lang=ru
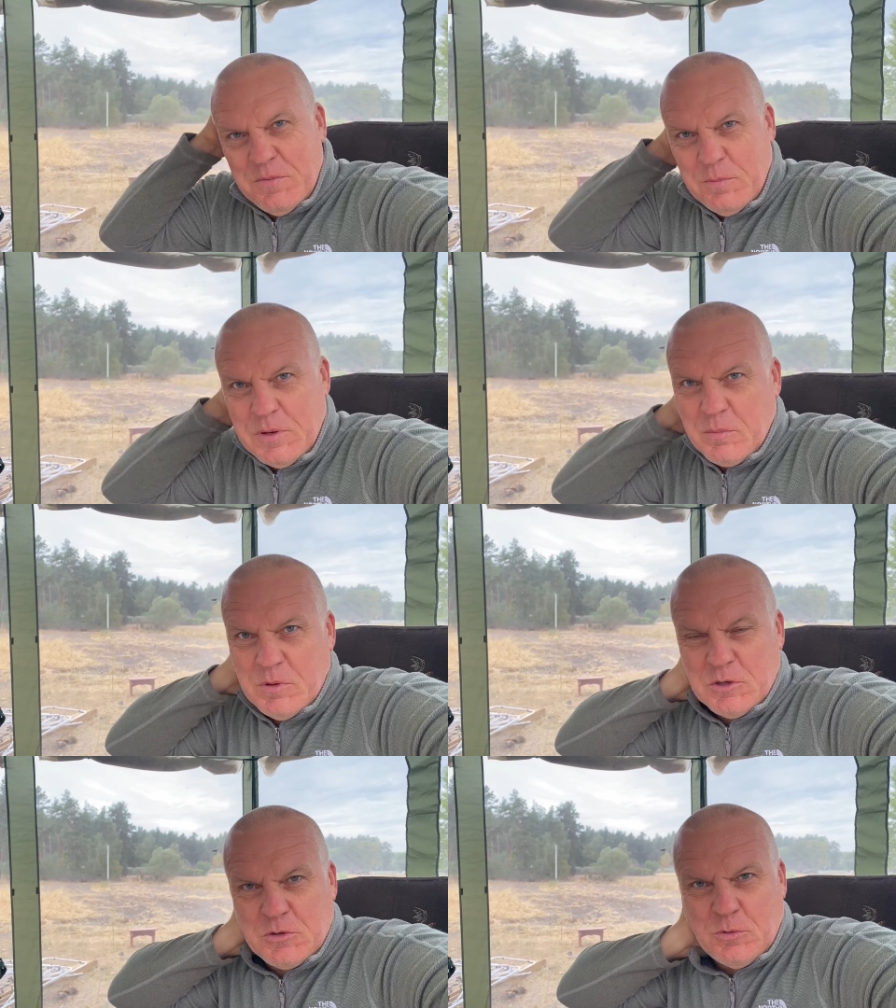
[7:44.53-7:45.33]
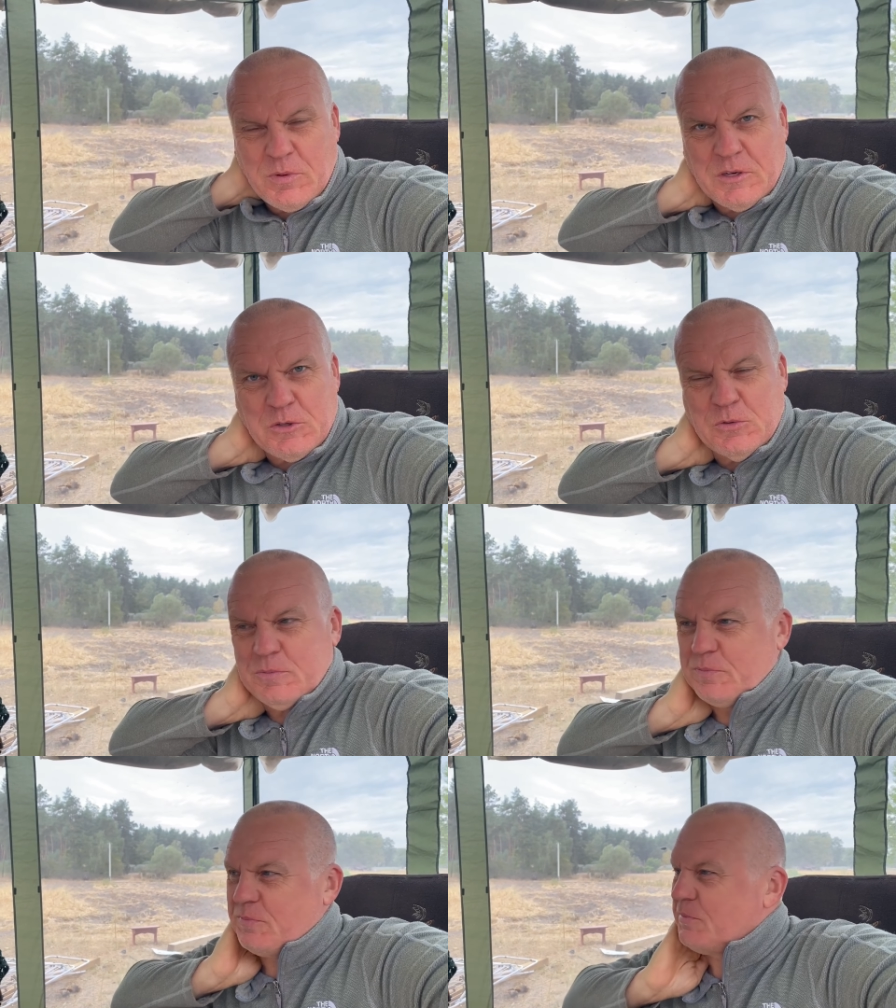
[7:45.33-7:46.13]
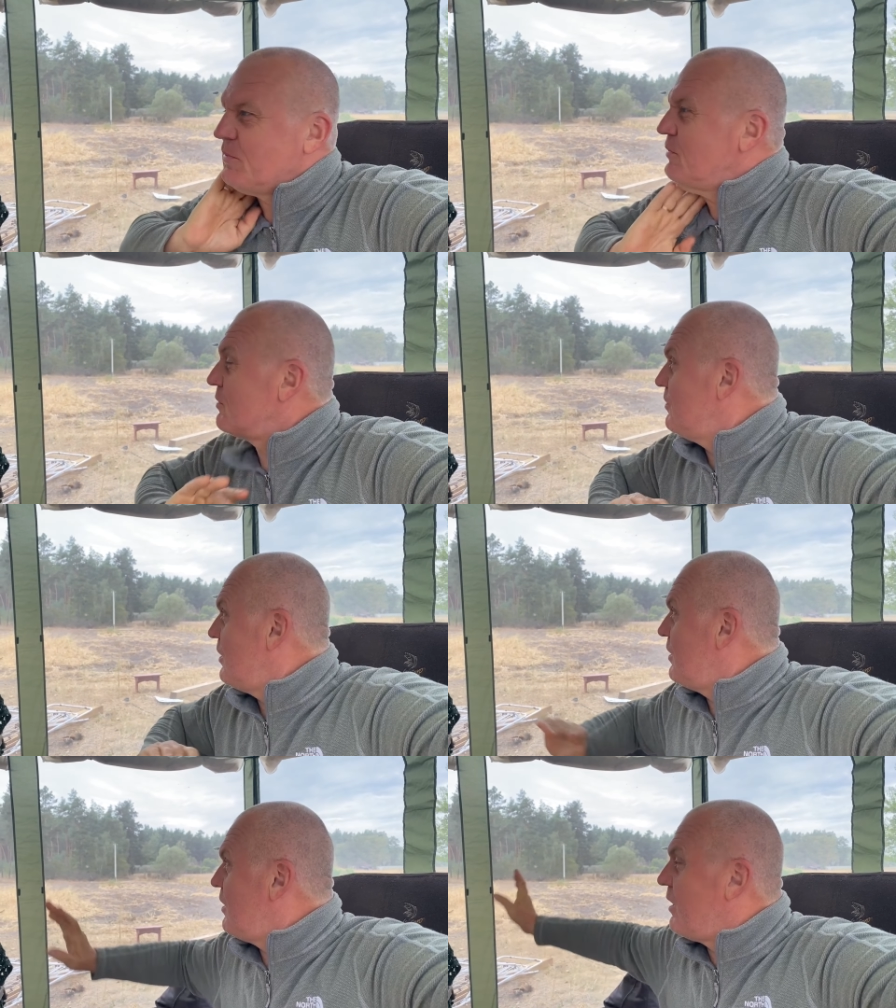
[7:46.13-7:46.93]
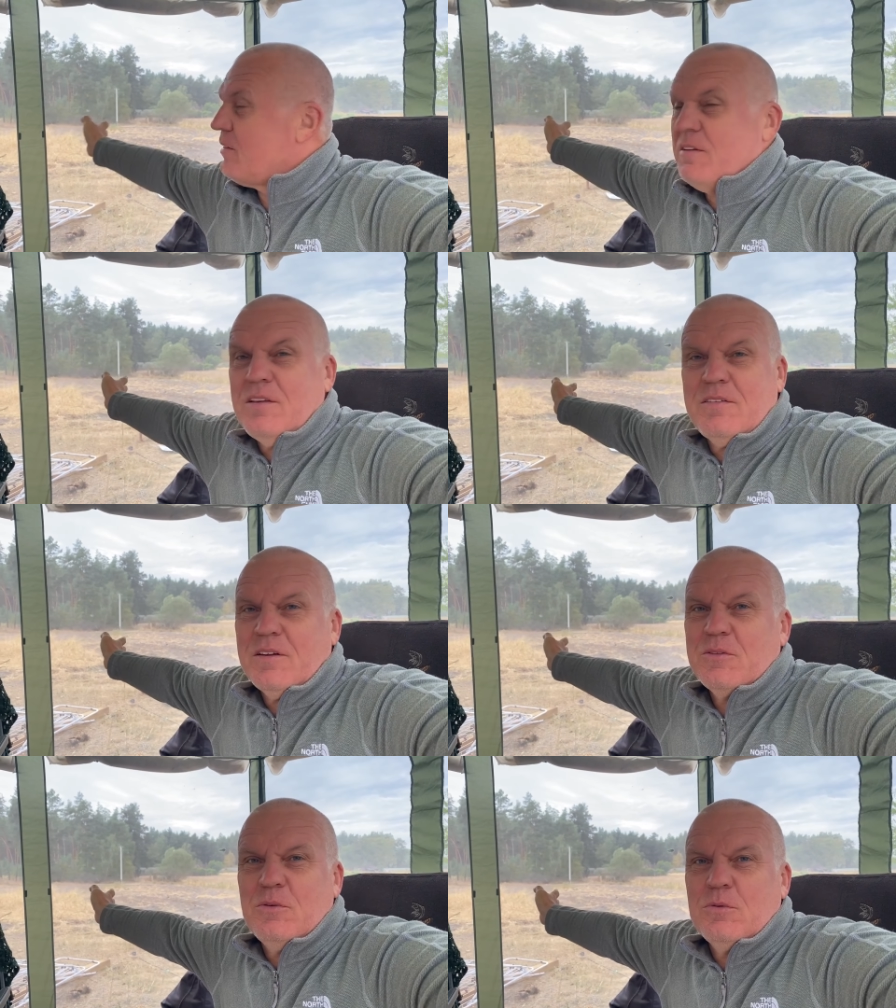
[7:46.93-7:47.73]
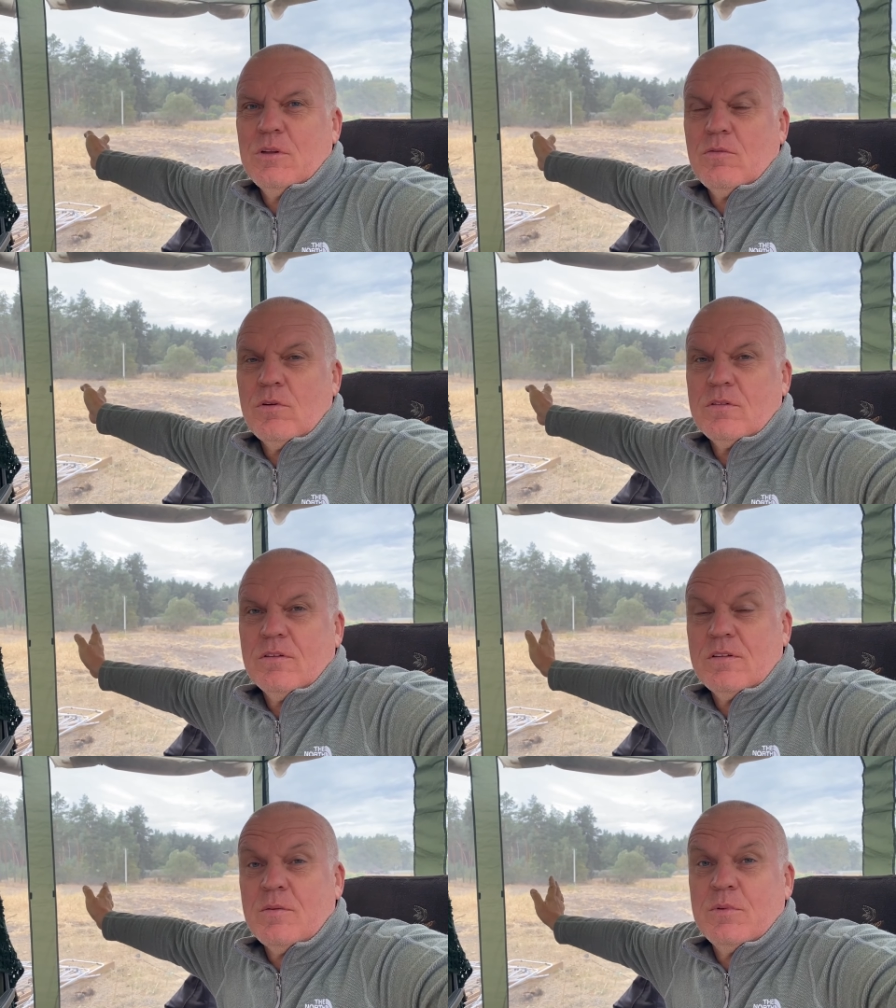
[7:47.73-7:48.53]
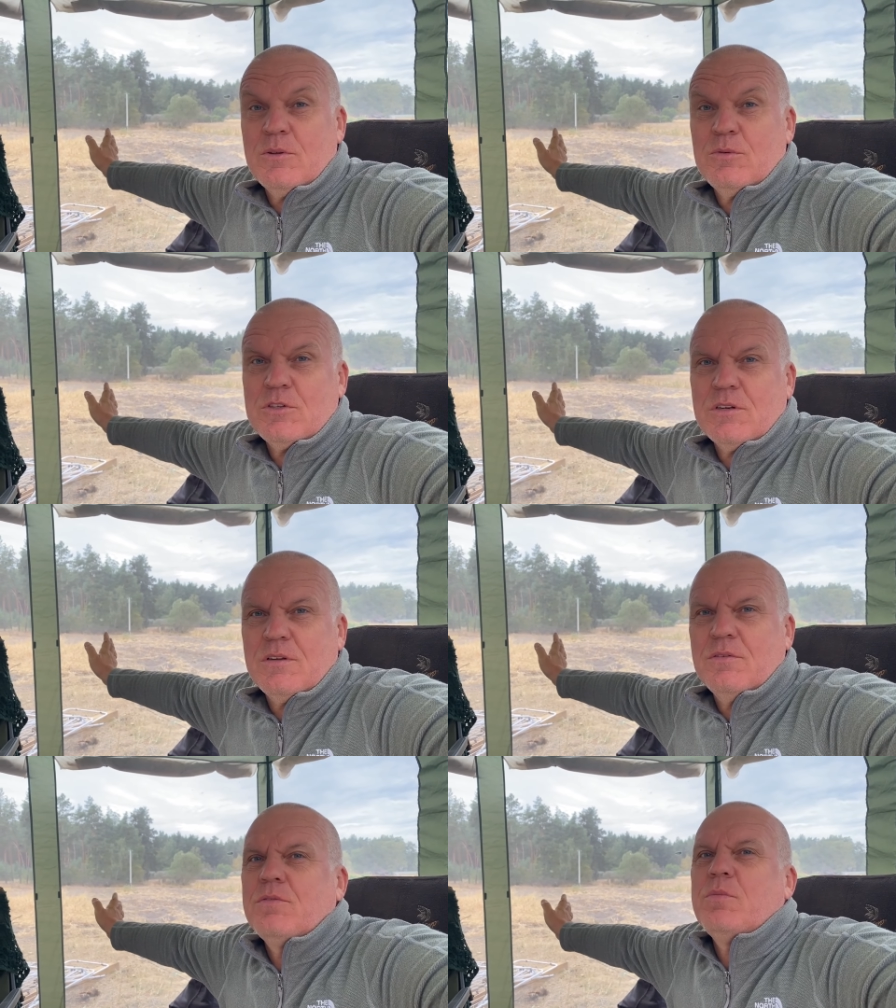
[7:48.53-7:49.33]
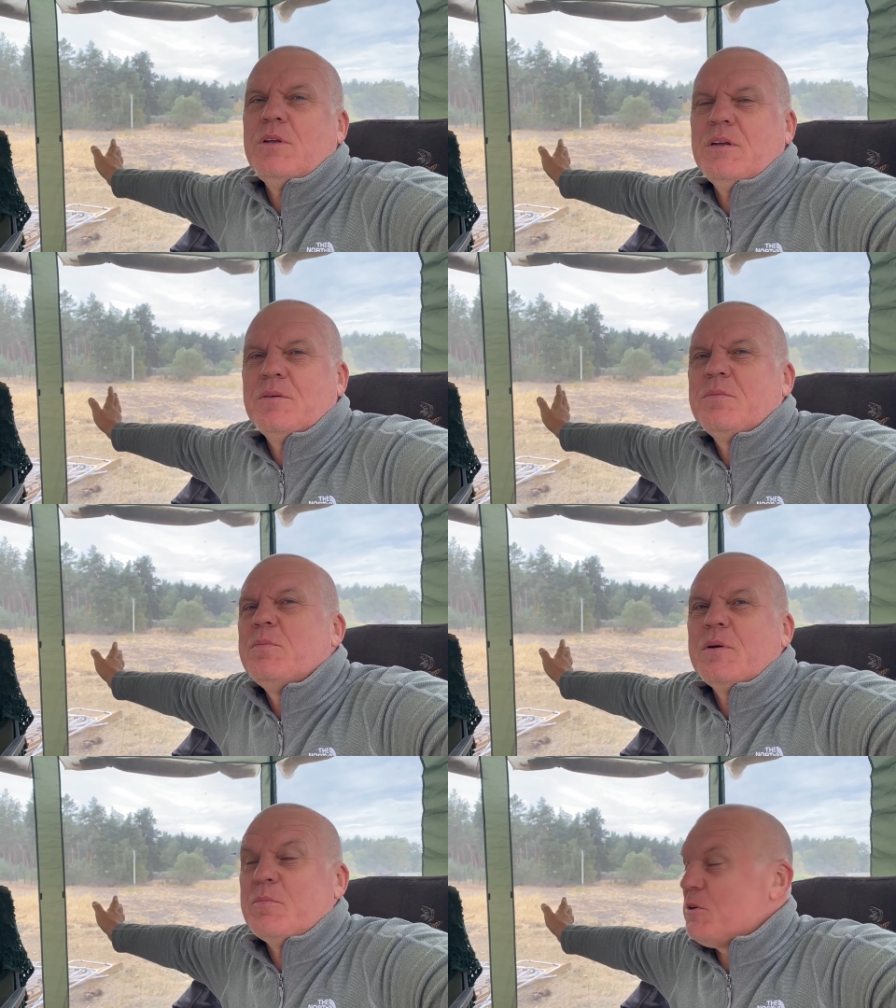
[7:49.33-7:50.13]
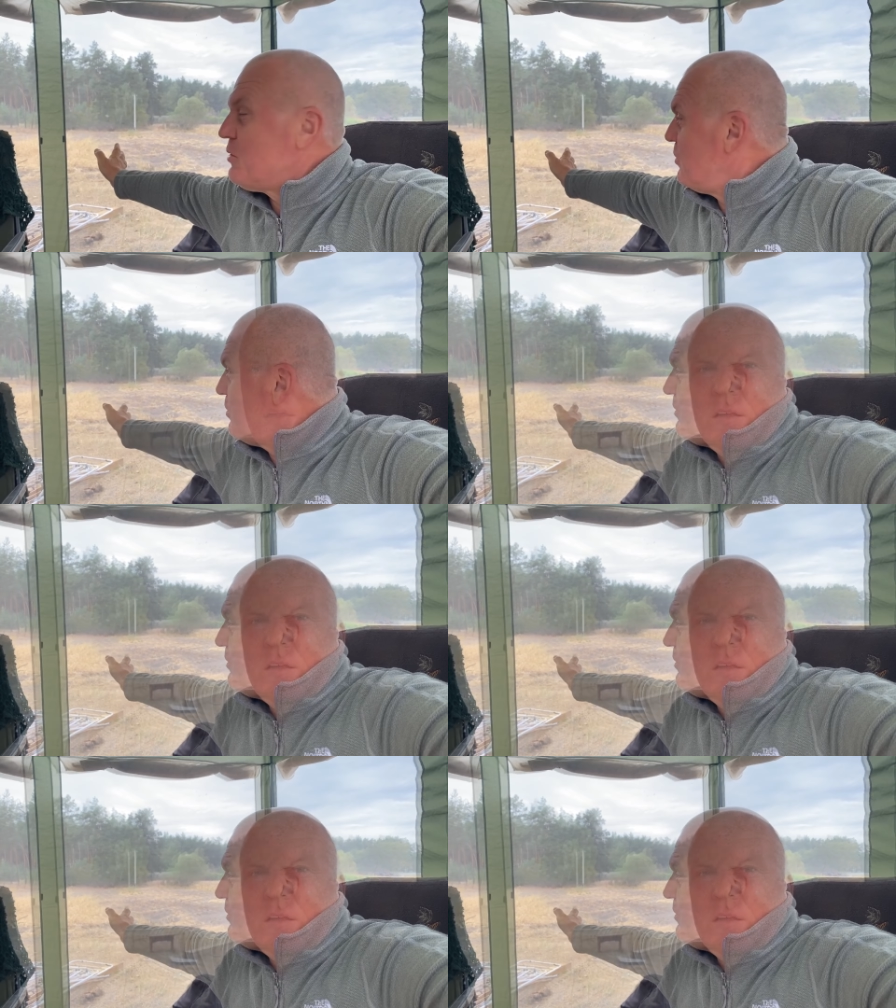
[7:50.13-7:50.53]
барбершоп хожу а здесь одно удовольствие. Самый лучший в мире барбершоп.